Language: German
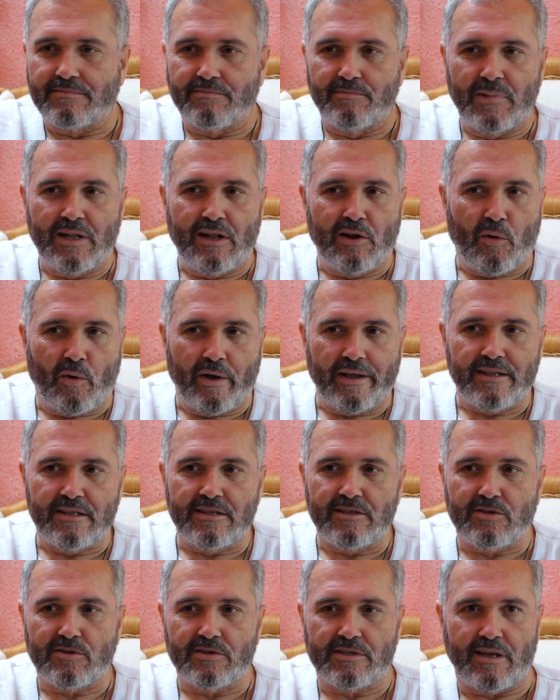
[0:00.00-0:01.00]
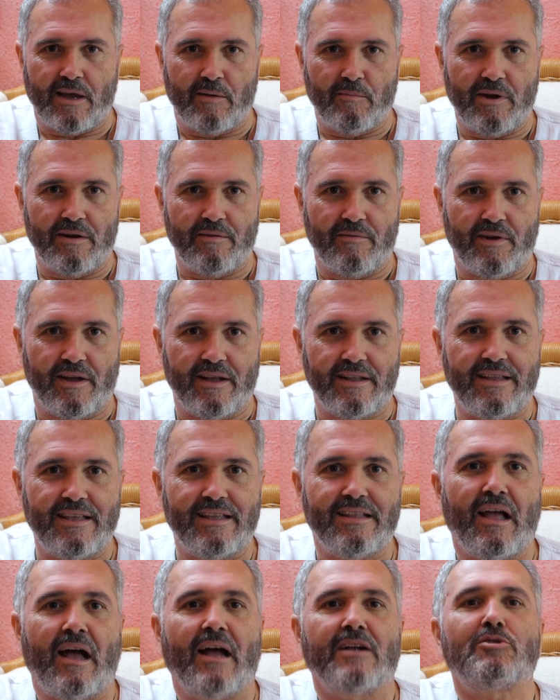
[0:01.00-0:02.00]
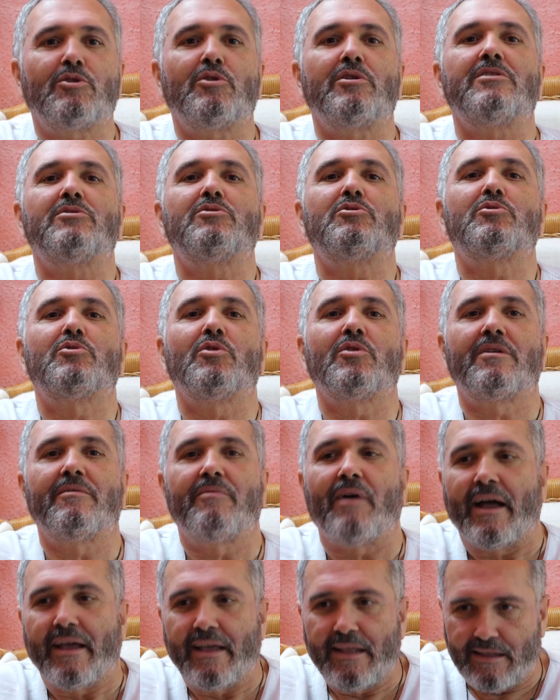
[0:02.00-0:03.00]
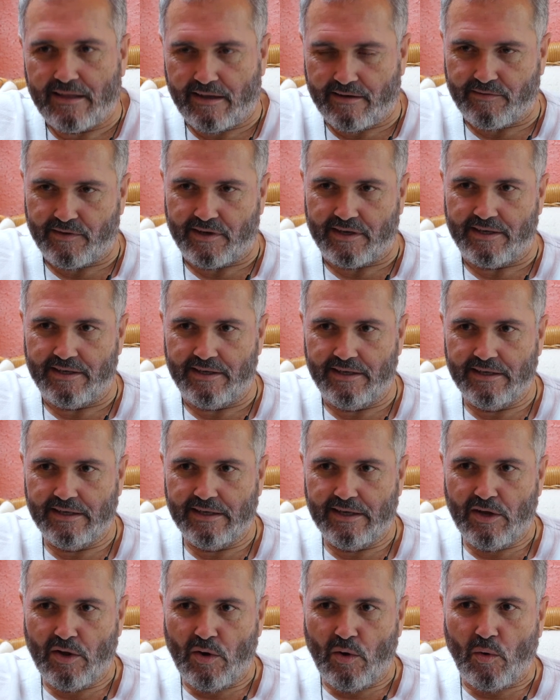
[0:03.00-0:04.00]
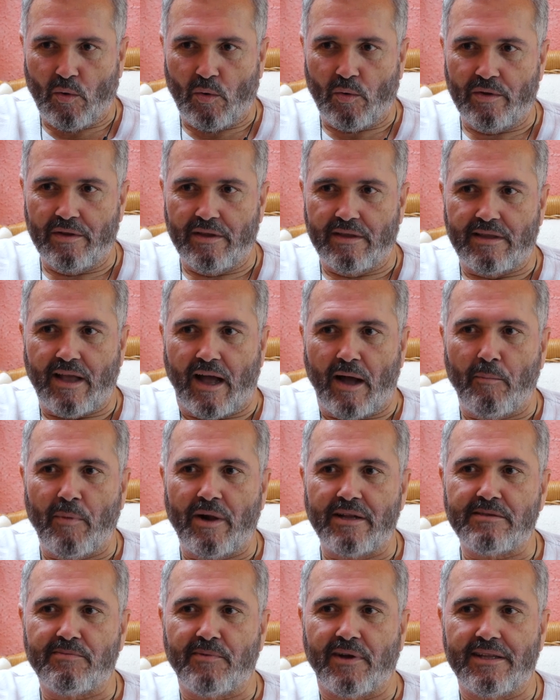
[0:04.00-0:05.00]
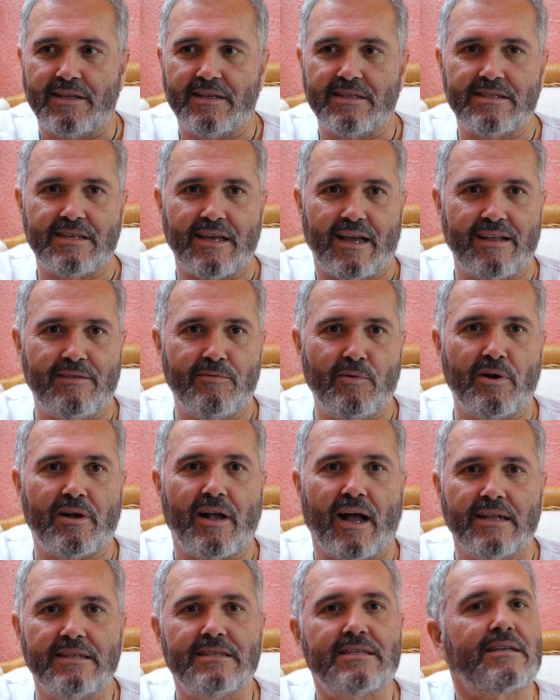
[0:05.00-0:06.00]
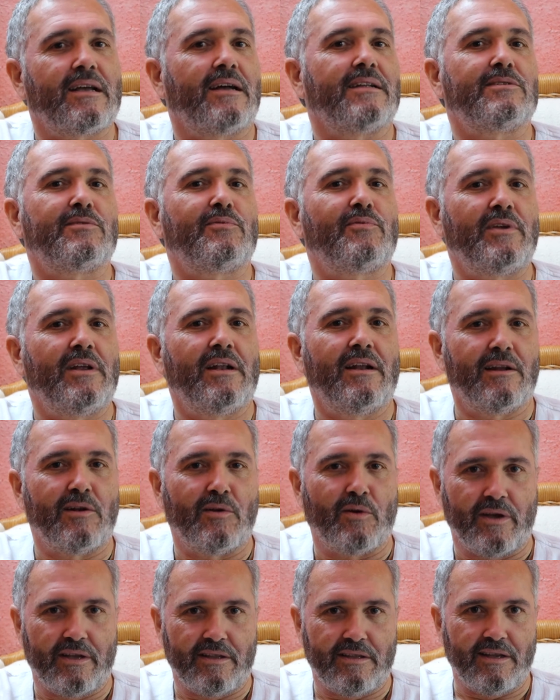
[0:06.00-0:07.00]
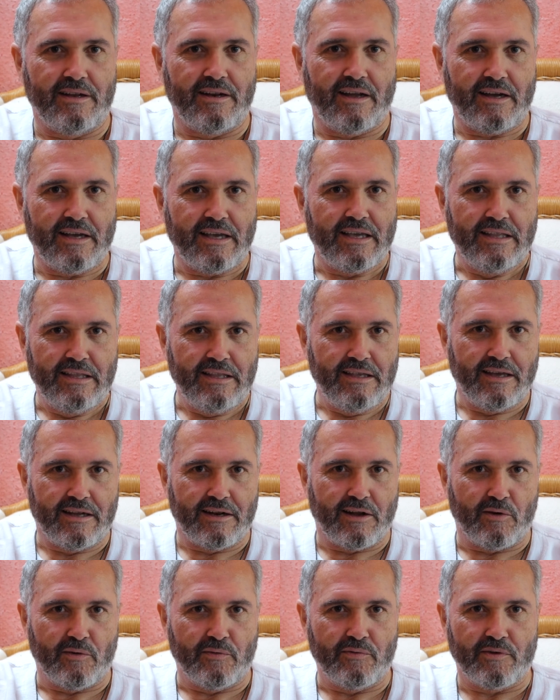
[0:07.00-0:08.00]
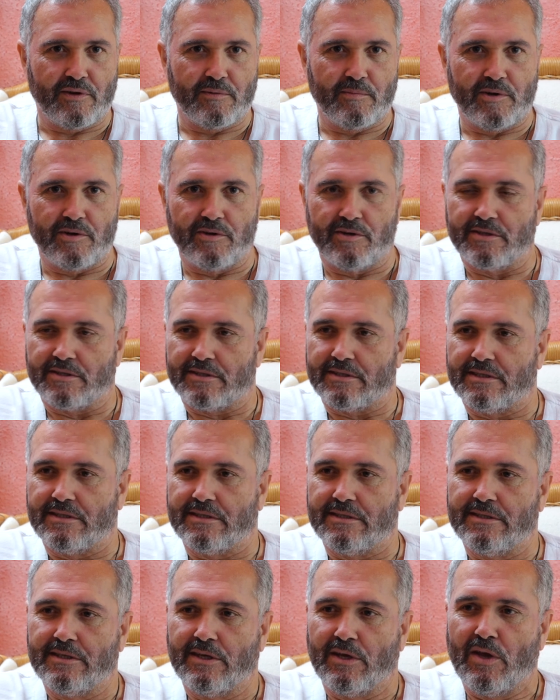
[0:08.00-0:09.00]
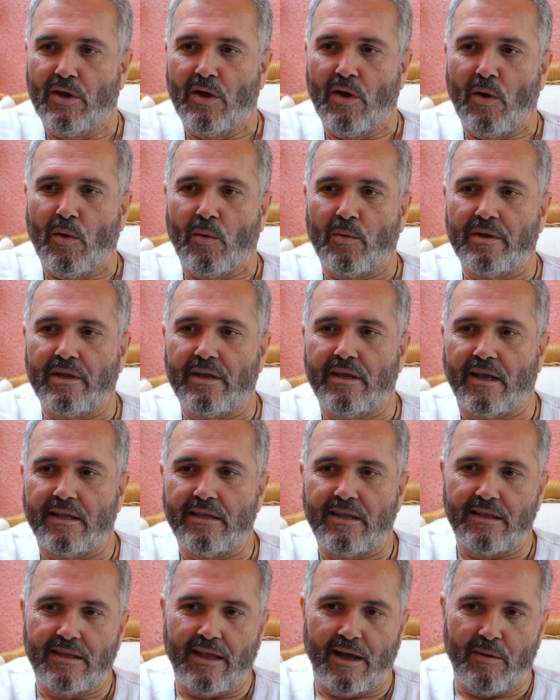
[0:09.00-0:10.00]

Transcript: mit Leuten zusammen war, die da schon ein Stück weiter war. Und damals war die Zeit, wo ganz, ganz viele Leute nach Indien aufgebrochen sind. Und ich hatte